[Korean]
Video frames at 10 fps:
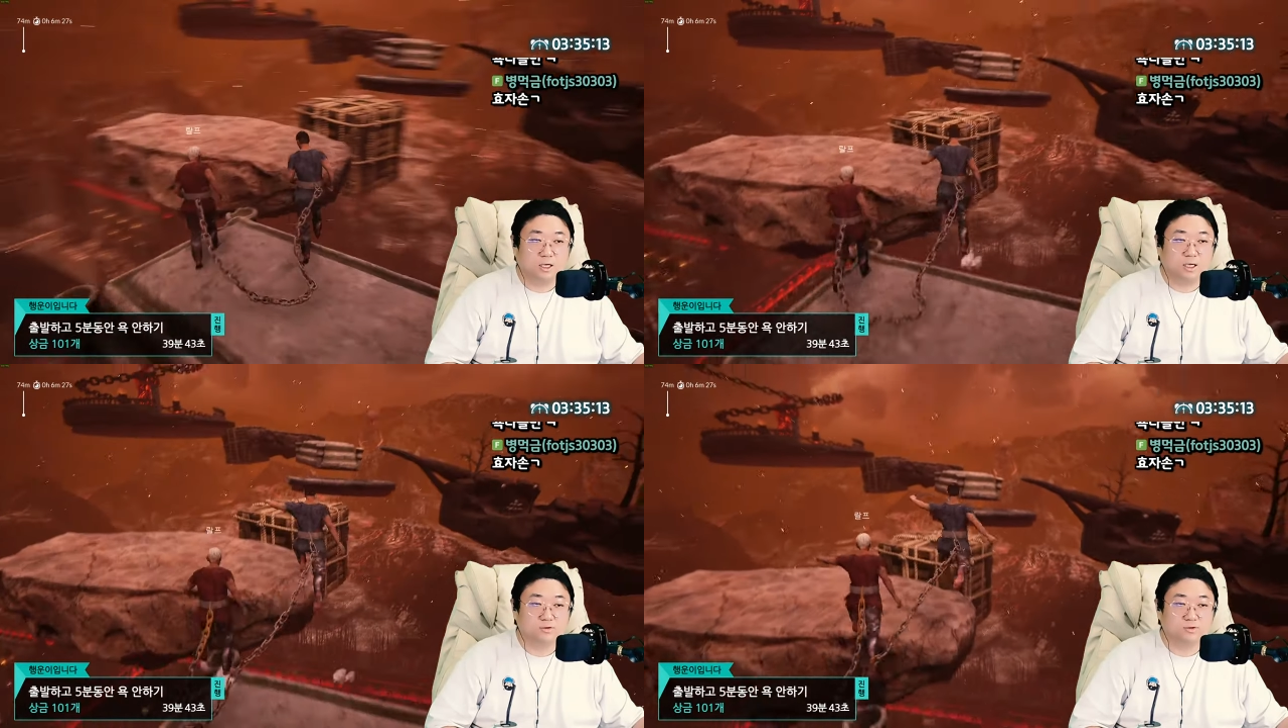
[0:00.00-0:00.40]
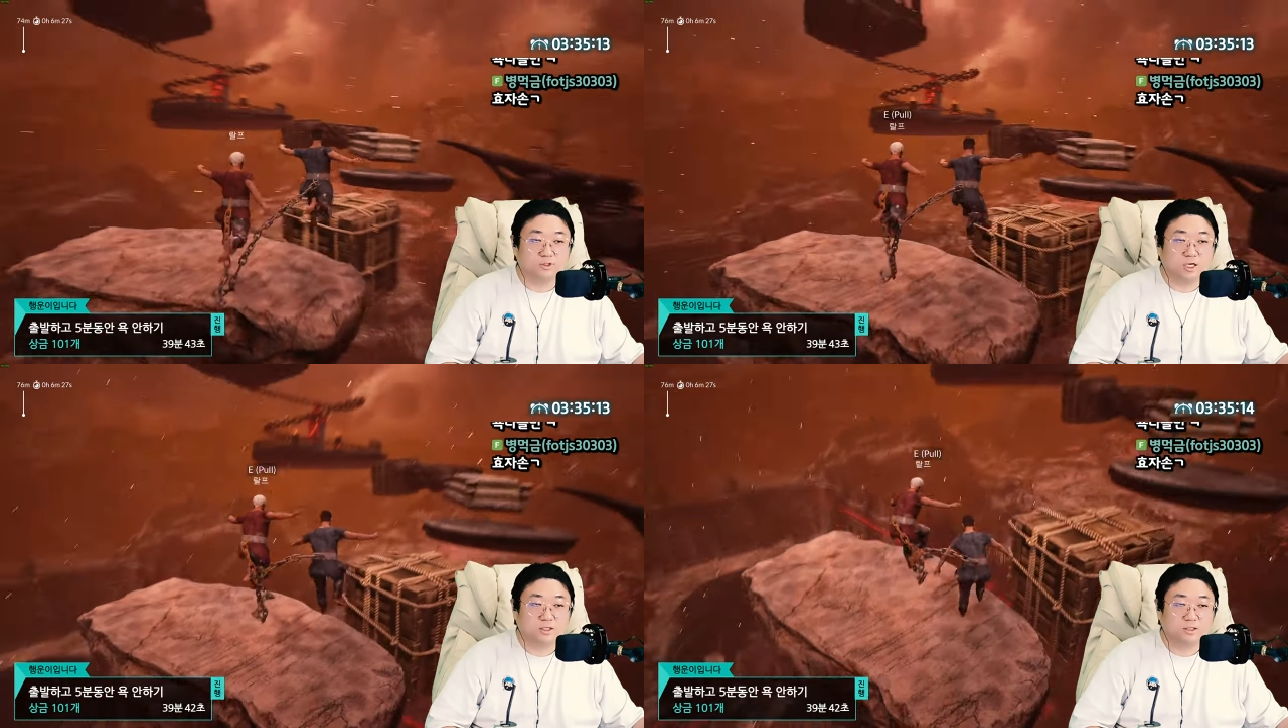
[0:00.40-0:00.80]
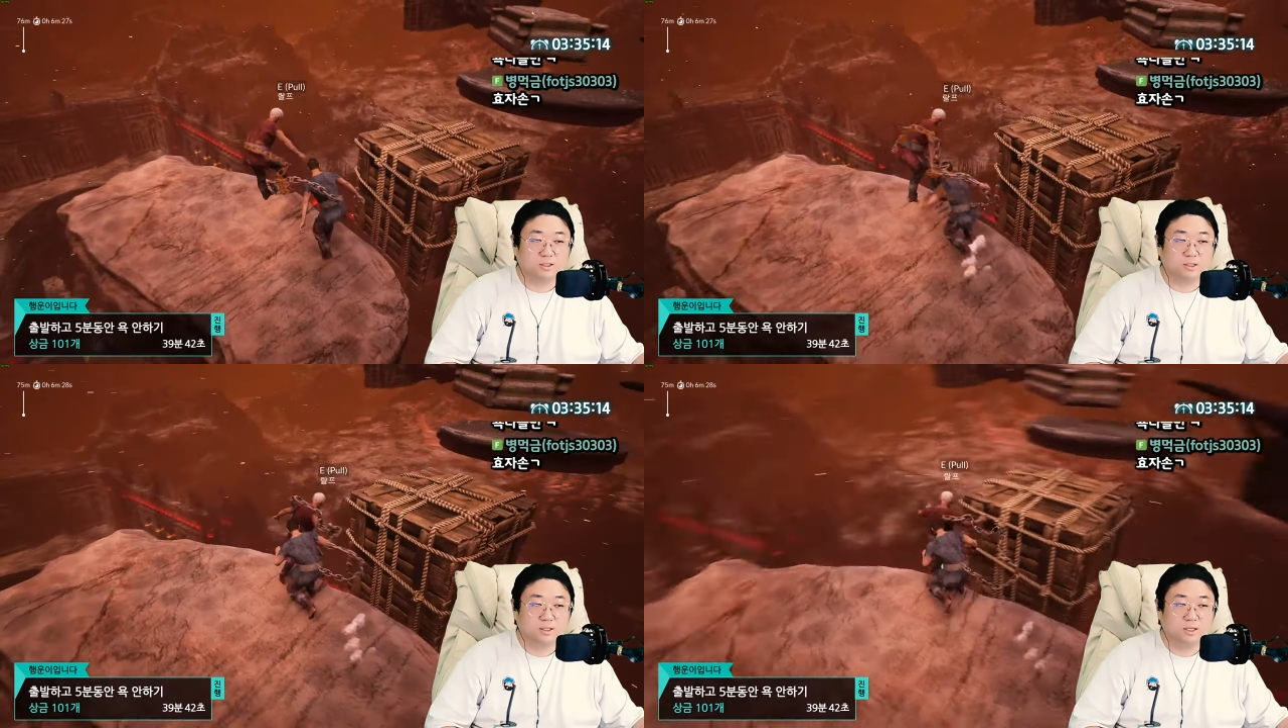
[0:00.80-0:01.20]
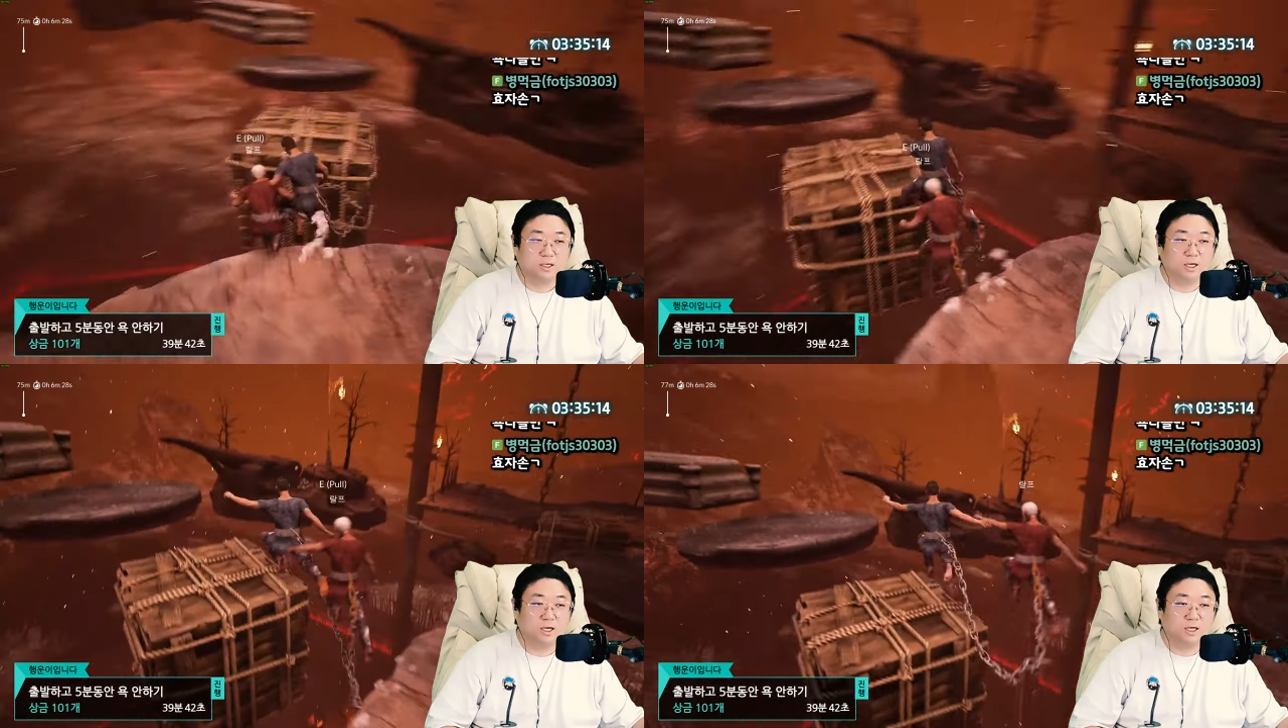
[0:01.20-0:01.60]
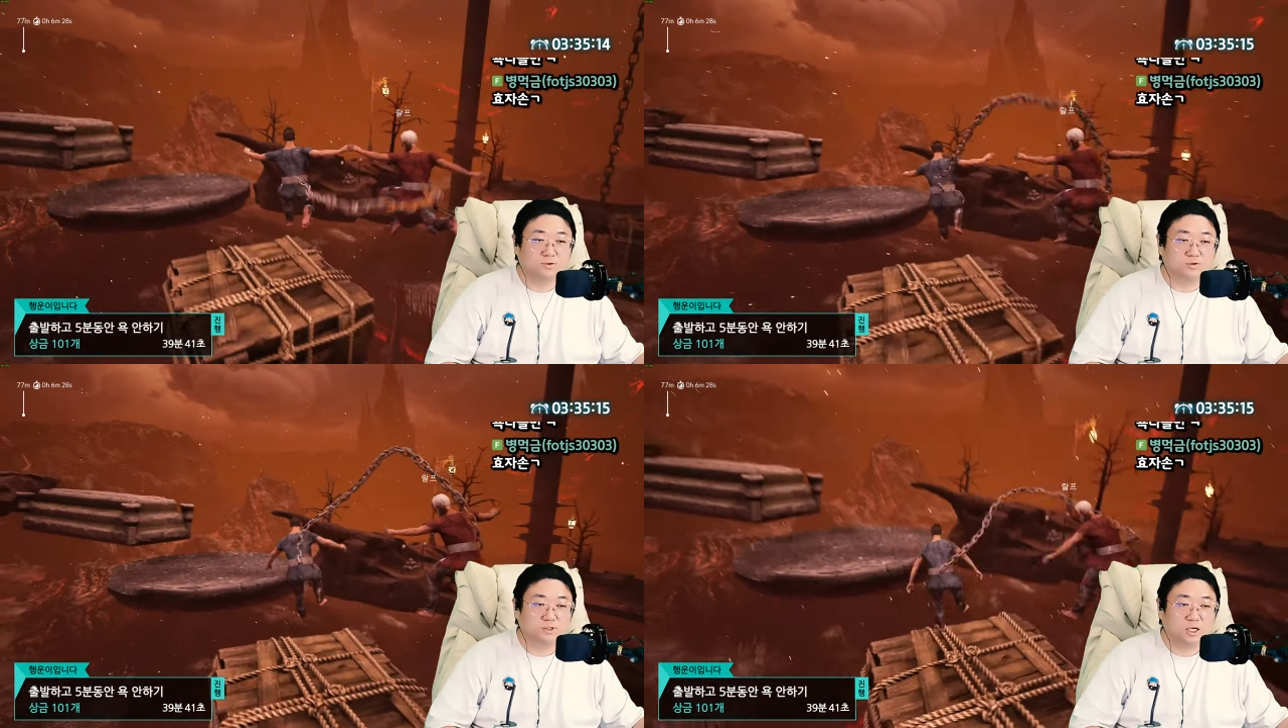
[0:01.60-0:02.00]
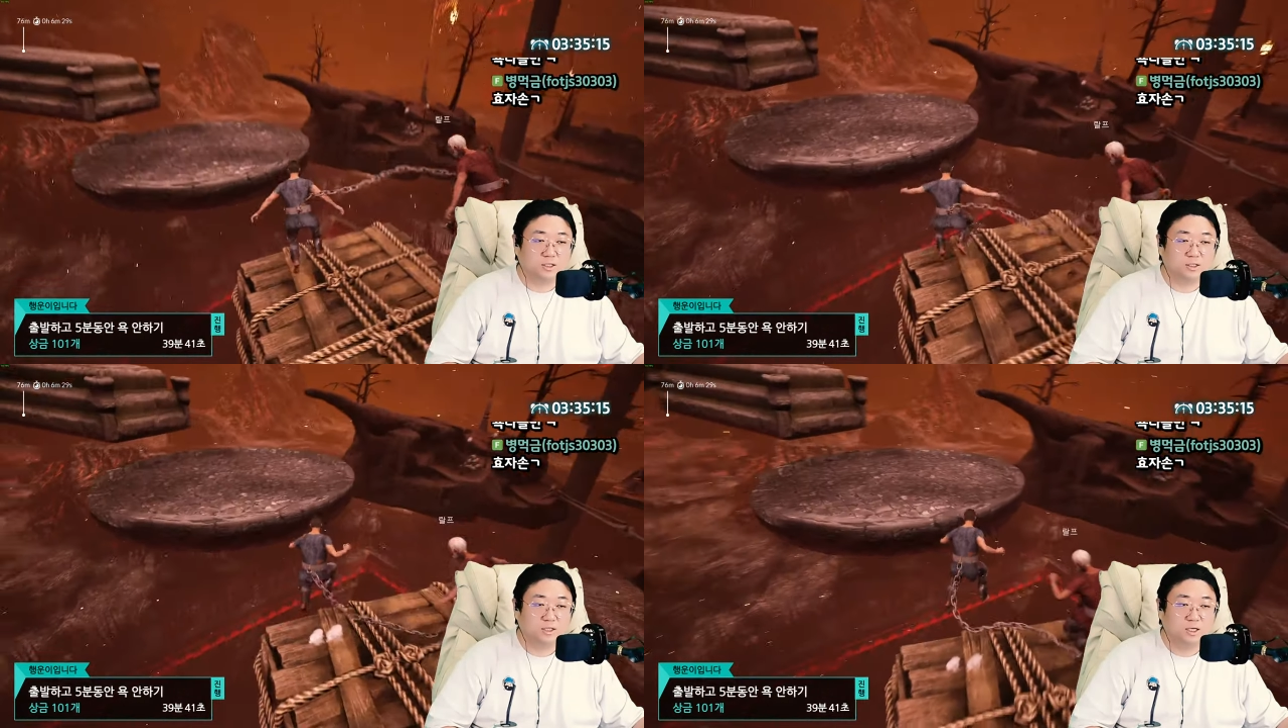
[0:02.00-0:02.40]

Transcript: 하나 둘셋 하나 둘셋